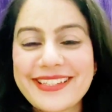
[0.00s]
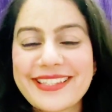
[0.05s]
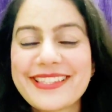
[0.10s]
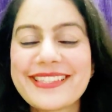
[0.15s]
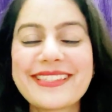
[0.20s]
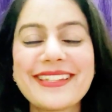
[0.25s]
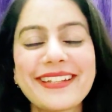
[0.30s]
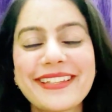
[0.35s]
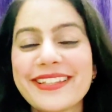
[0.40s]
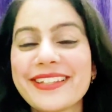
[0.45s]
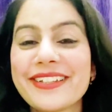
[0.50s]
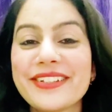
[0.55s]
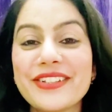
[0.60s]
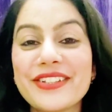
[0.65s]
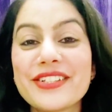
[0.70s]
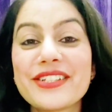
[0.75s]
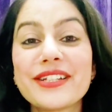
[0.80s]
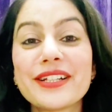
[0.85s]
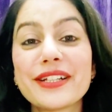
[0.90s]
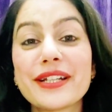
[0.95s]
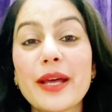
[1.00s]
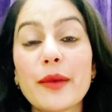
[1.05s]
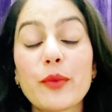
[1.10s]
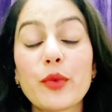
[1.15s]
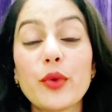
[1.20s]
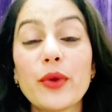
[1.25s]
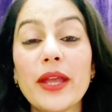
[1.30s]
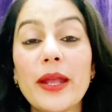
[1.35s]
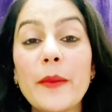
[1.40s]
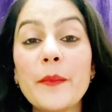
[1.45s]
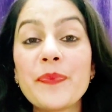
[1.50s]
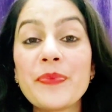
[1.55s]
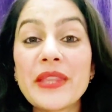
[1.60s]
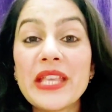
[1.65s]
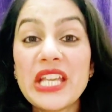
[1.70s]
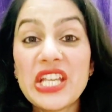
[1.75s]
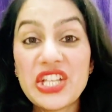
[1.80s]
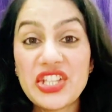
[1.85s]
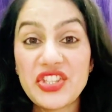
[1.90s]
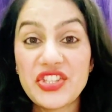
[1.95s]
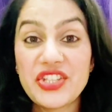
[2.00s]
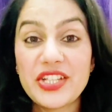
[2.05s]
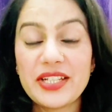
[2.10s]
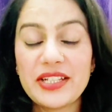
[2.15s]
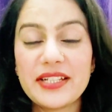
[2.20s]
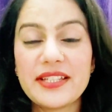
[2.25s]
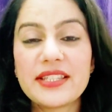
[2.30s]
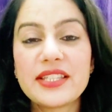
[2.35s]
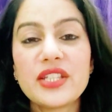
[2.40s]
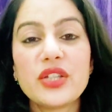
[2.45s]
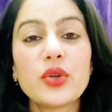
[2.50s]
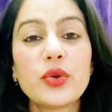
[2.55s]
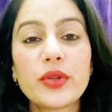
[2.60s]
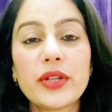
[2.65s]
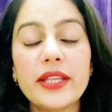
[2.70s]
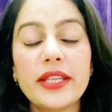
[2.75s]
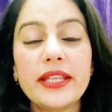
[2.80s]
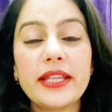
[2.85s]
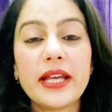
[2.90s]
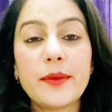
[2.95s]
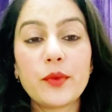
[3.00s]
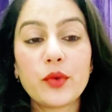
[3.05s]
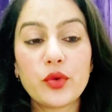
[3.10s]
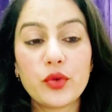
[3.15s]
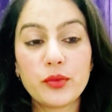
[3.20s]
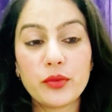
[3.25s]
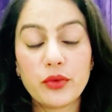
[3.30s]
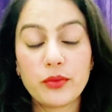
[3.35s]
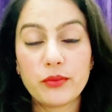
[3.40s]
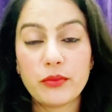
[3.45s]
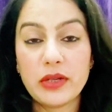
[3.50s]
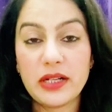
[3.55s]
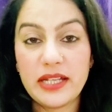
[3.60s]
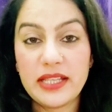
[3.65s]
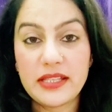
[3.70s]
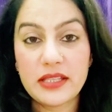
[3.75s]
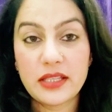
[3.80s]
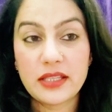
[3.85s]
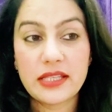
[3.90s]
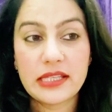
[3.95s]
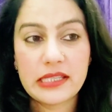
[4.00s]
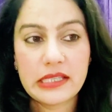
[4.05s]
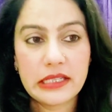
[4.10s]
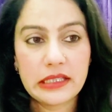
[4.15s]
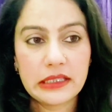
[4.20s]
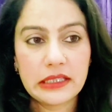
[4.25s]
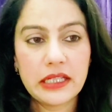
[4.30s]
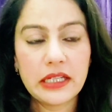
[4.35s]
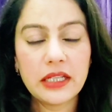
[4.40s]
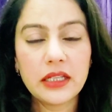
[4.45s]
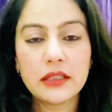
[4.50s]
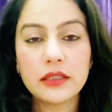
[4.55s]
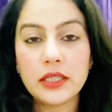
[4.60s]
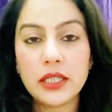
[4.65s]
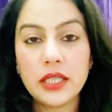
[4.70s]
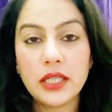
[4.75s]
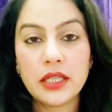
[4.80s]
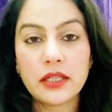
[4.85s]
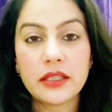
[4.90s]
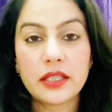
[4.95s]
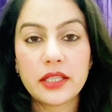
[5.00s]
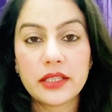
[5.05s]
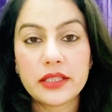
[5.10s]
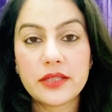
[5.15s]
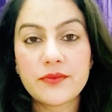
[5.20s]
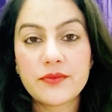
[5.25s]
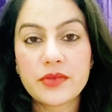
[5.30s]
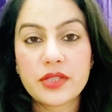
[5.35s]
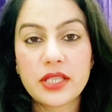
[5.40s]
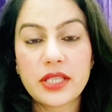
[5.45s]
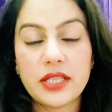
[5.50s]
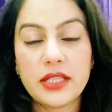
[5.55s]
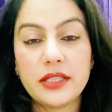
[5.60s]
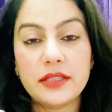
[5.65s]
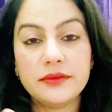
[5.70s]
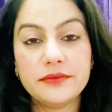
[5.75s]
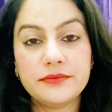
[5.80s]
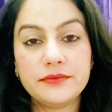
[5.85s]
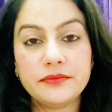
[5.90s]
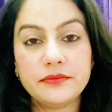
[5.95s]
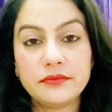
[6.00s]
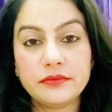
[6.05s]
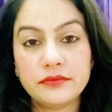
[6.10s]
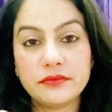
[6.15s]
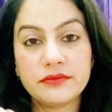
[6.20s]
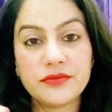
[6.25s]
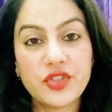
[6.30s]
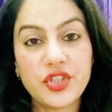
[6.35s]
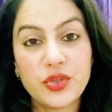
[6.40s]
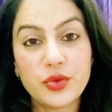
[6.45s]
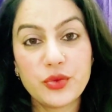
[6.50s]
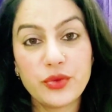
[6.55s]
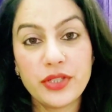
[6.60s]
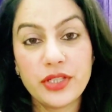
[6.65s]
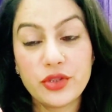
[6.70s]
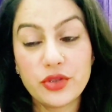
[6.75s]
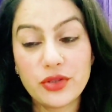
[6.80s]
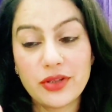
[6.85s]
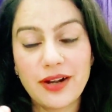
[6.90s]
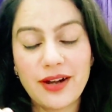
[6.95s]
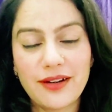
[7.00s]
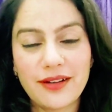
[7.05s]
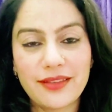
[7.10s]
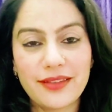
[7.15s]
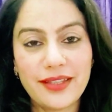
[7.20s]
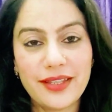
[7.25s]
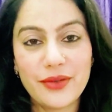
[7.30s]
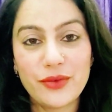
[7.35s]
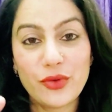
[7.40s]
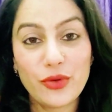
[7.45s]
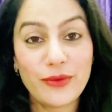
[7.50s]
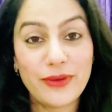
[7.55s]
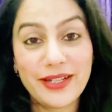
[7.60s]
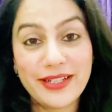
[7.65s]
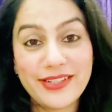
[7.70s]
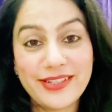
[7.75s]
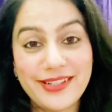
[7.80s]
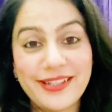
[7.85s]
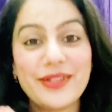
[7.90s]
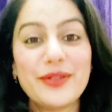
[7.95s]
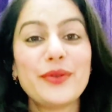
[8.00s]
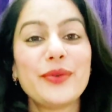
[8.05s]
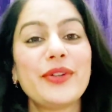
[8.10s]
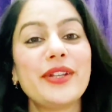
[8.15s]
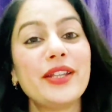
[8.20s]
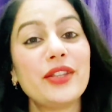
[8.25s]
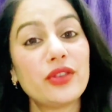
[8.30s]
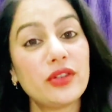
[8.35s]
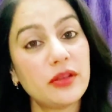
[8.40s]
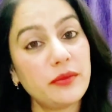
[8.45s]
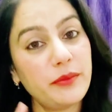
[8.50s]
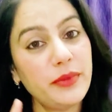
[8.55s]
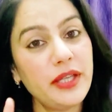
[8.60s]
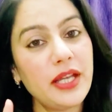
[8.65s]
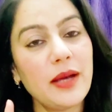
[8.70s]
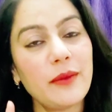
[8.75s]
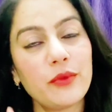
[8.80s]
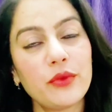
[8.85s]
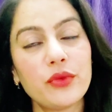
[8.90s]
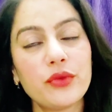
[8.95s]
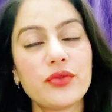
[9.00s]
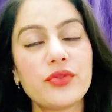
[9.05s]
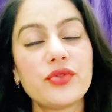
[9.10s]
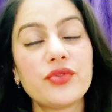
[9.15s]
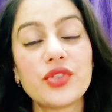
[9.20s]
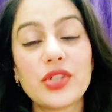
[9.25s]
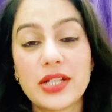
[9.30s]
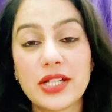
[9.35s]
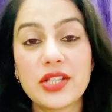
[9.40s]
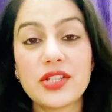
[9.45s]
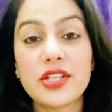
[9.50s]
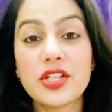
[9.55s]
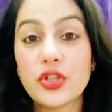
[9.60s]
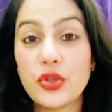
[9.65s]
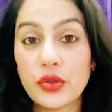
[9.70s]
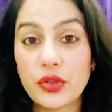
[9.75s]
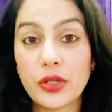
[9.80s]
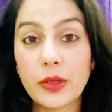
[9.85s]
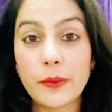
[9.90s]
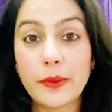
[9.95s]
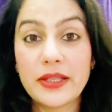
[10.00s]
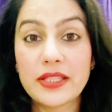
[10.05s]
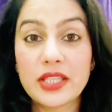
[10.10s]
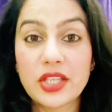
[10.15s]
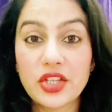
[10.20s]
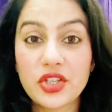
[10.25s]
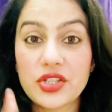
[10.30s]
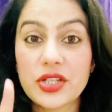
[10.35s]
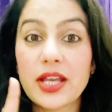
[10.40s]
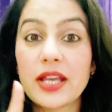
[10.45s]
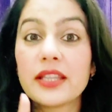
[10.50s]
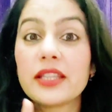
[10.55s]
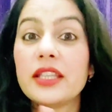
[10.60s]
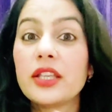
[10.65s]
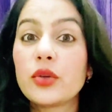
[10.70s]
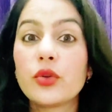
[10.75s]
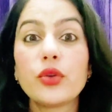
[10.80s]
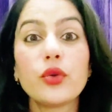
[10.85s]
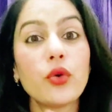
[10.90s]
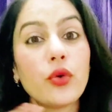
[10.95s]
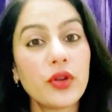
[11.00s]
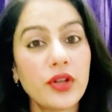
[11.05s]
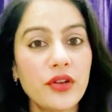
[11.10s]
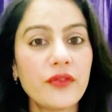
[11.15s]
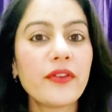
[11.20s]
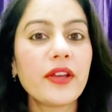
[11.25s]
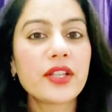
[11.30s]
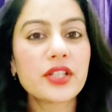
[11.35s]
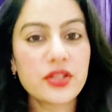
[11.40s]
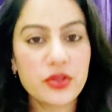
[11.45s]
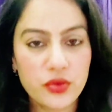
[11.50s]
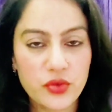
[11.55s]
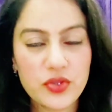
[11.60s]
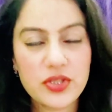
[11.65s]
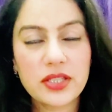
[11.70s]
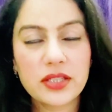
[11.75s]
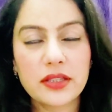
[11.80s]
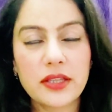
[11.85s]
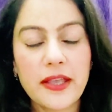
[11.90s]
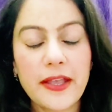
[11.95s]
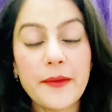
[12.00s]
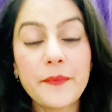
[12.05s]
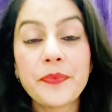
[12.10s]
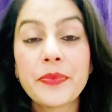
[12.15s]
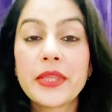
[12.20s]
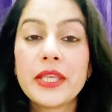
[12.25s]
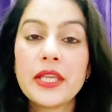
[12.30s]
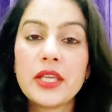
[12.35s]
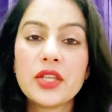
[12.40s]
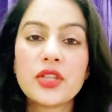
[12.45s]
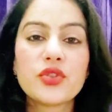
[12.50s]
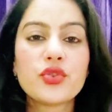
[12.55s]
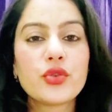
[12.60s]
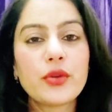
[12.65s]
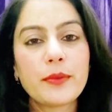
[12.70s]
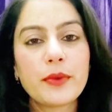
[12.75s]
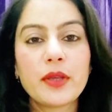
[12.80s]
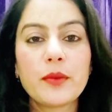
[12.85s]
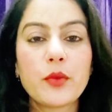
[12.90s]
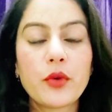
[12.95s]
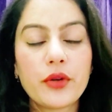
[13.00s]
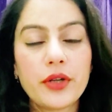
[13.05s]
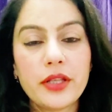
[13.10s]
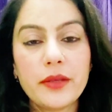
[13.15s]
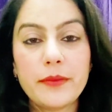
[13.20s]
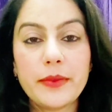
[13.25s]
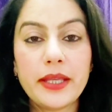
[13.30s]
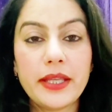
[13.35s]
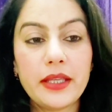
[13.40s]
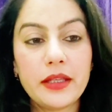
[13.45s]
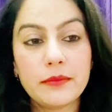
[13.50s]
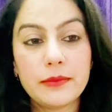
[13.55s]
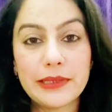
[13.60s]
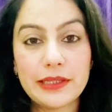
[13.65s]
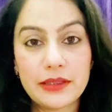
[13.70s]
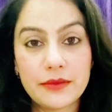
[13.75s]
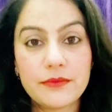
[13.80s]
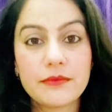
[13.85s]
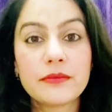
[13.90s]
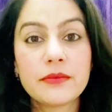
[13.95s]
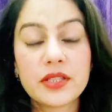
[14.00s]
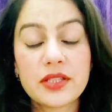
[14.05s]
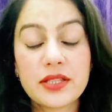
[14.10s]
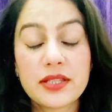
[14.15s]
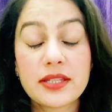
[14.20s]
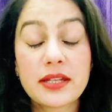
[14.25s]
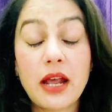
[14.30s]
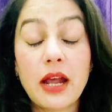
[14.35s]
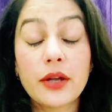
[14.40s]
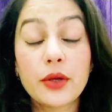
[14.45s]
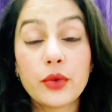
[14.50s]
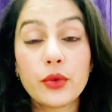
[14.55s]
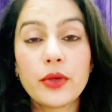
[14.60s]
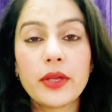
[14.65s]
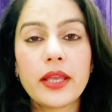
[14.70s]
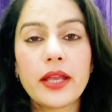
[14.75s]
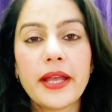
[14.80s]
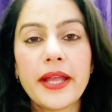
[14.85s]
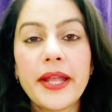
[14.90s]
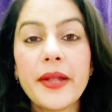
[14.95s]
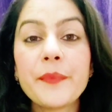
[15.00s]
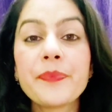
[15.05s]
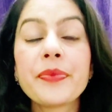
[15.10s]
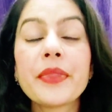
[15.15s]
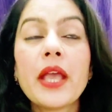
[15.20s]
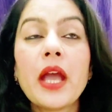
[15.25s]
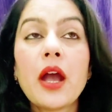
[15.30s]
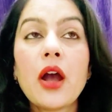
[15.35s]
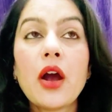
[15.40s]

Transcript: इस तरह की कंडीशन अगर आपको है जलन सी हो रही है आपको बड़ी ज़्यादा जैसे लगता है ना एकदम से चूमती है जो काटती है वो वाली जलन हो रही है तब भी आपको जाना चाहिए डॉक्टर के पास कि शायद ये कोई और इन्फेक्शन हो सकता है जो आपकी बॉडी में मतलब स्टार्ट हो गया है